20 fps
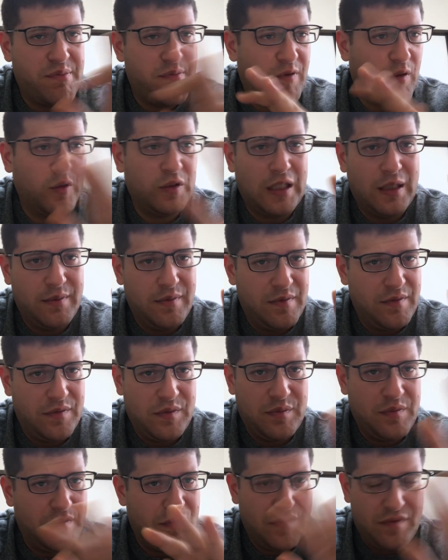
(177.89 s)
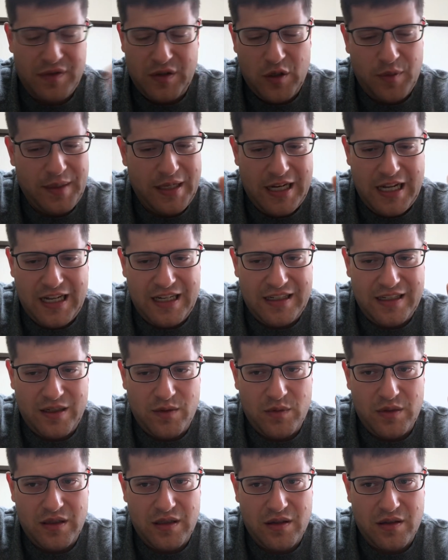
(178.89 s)
fenomenali,
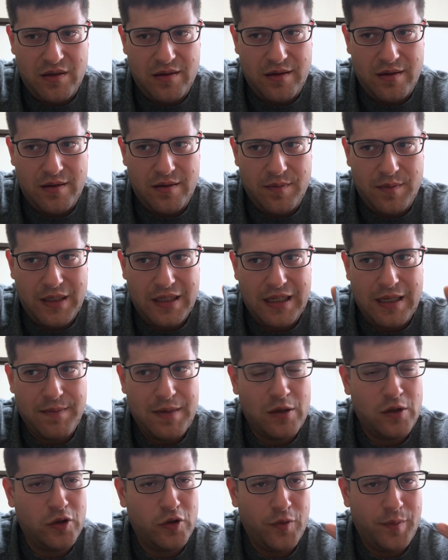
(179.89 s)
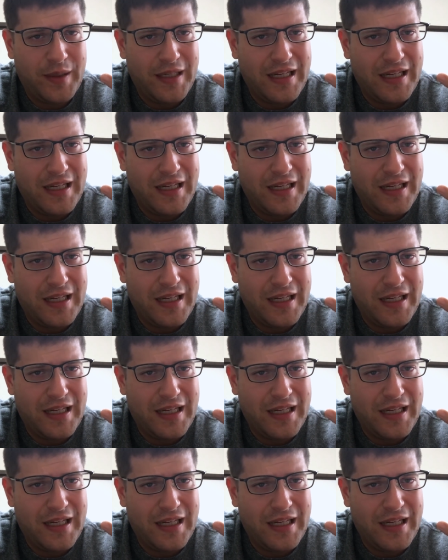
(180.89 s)
mm, perché mi ha aiutato